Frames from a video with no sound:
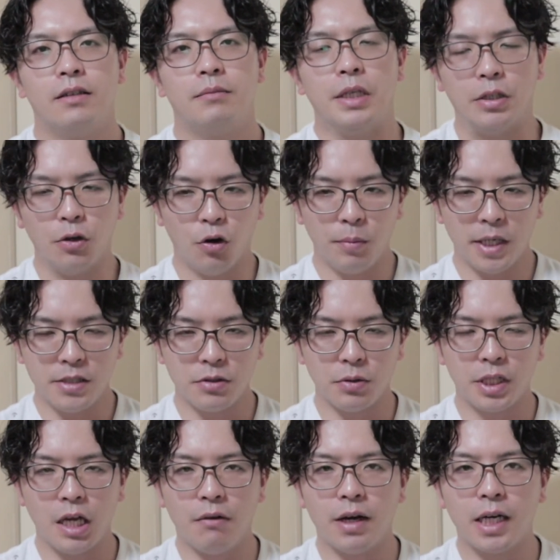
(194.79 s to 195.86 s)
表面
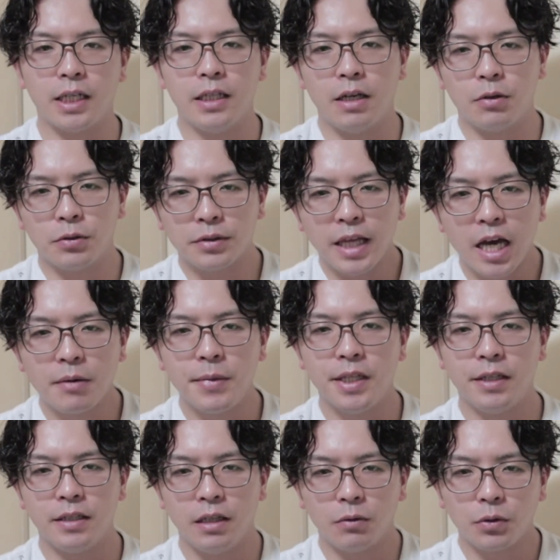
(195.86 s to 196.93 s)
上ではわからないこの内
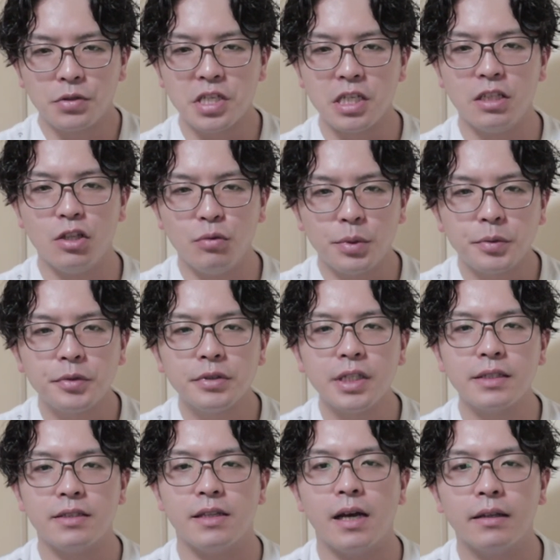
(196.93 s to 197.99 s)
面的なこの芯の部分
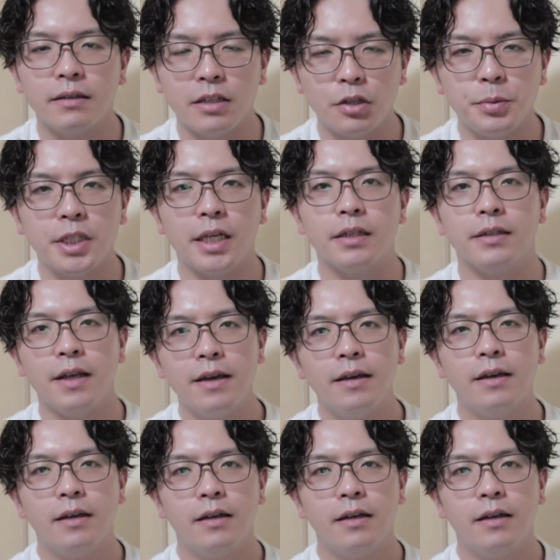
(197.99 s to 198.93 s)
でつながってるみたいなね